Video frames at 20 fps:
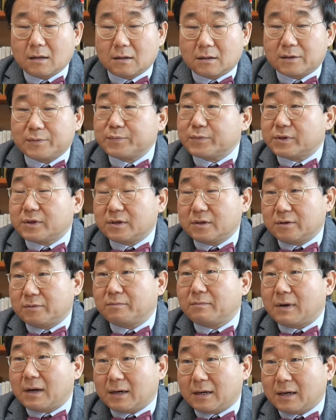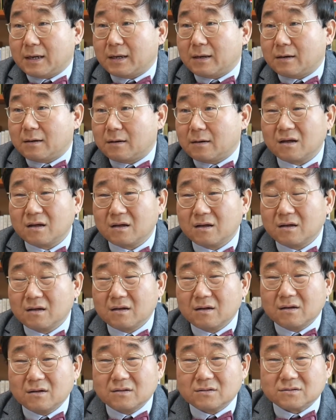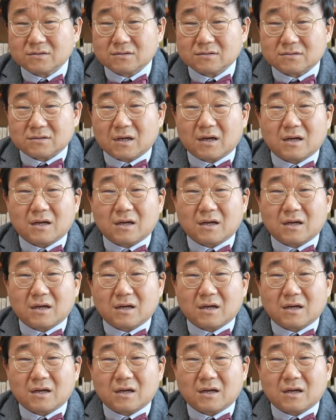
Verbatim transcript: 그런 분들이 너무 많아요. 저